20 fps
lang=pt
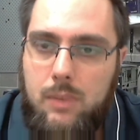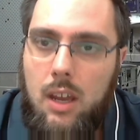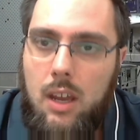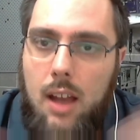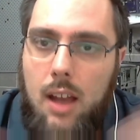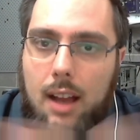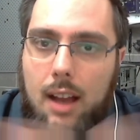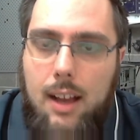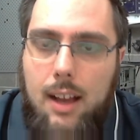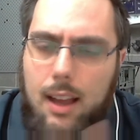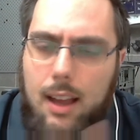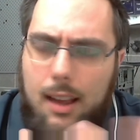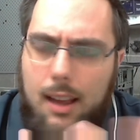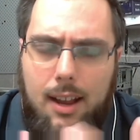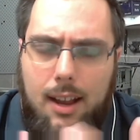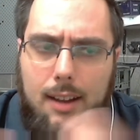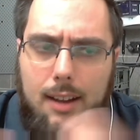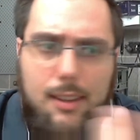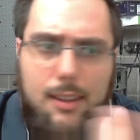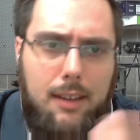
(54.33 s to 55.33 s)
a, a
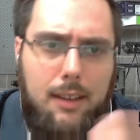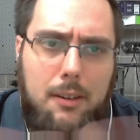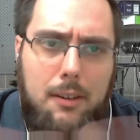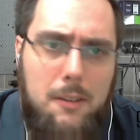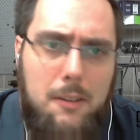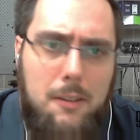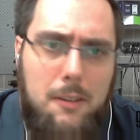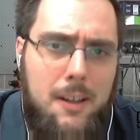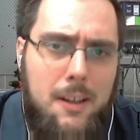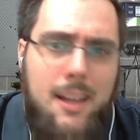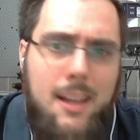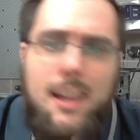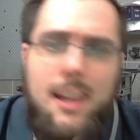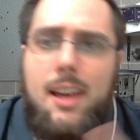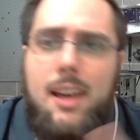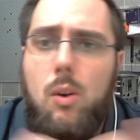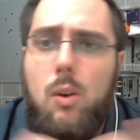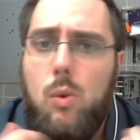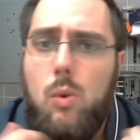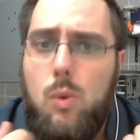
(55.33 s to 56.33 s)
carta não.
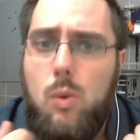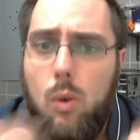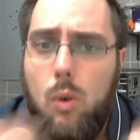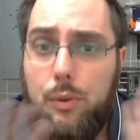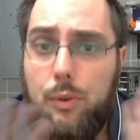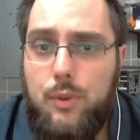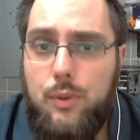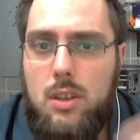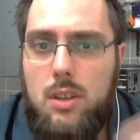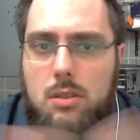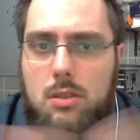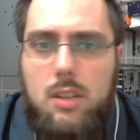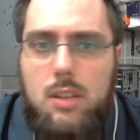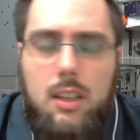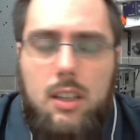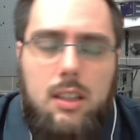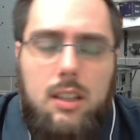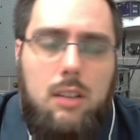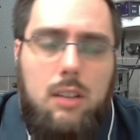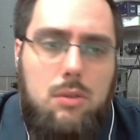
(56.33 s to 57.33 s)
O ofício né,
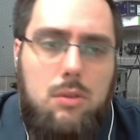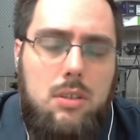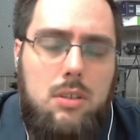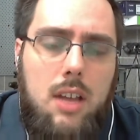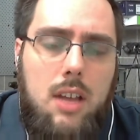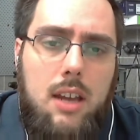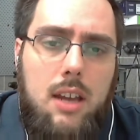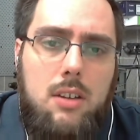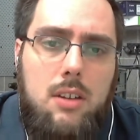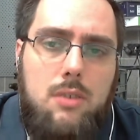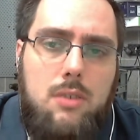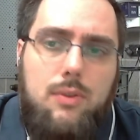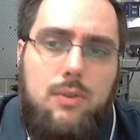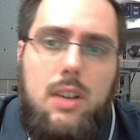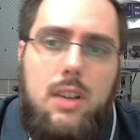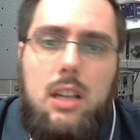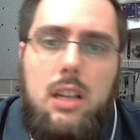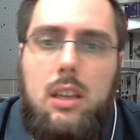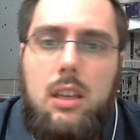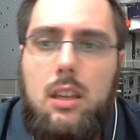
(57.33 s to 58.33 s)
que está no site
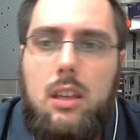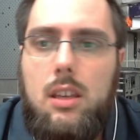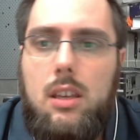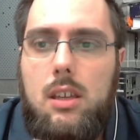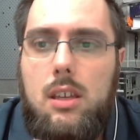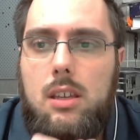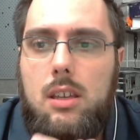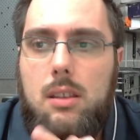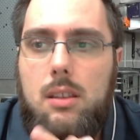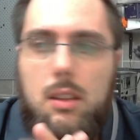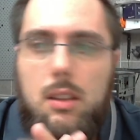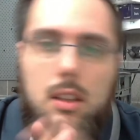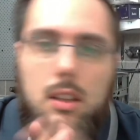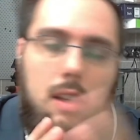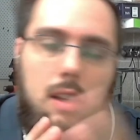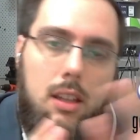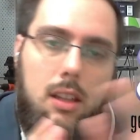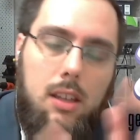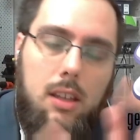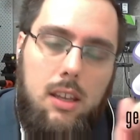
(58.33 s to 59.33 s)
fala que
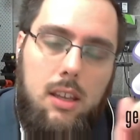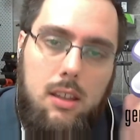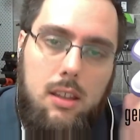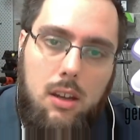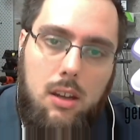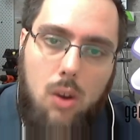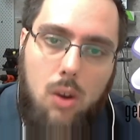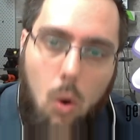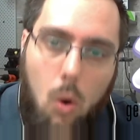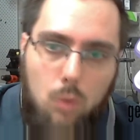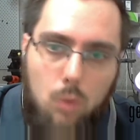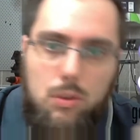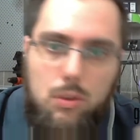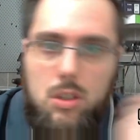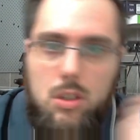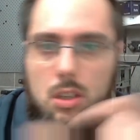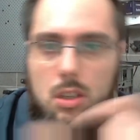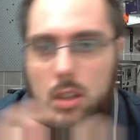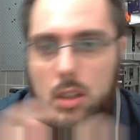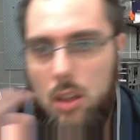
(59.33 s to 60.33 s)
é, entre
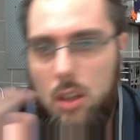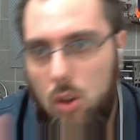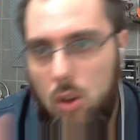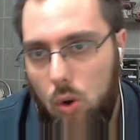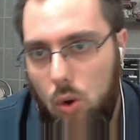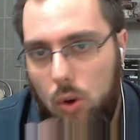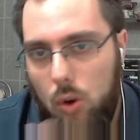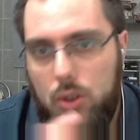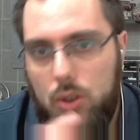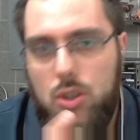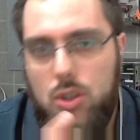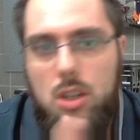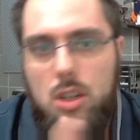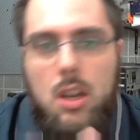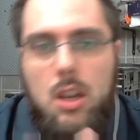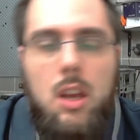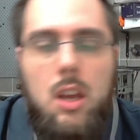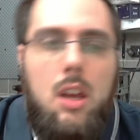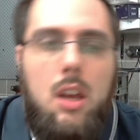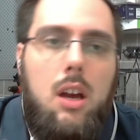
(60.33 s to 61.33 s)
ontem e
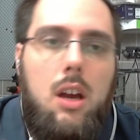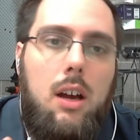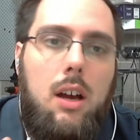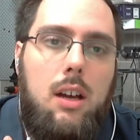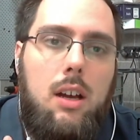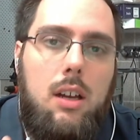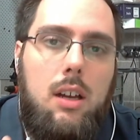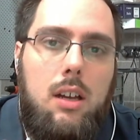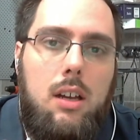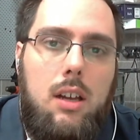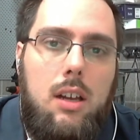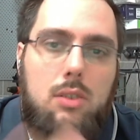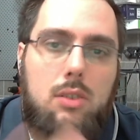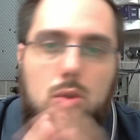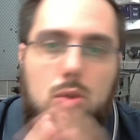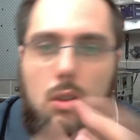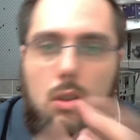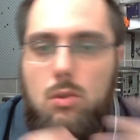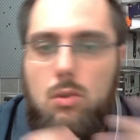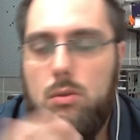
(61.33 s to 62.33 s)
hoje a, a
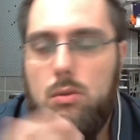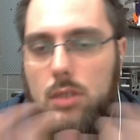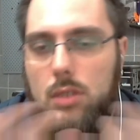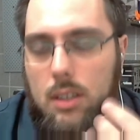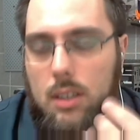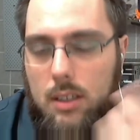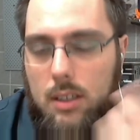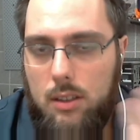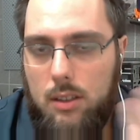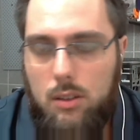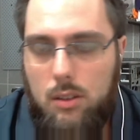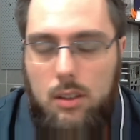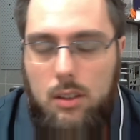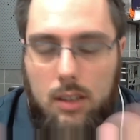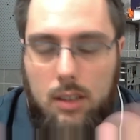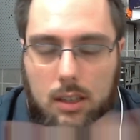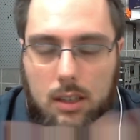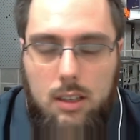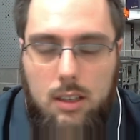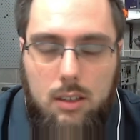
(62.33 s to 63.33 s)
sua conta
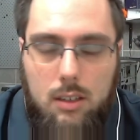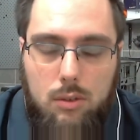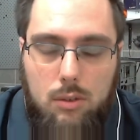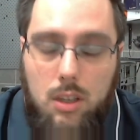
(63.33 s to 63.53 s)
na, no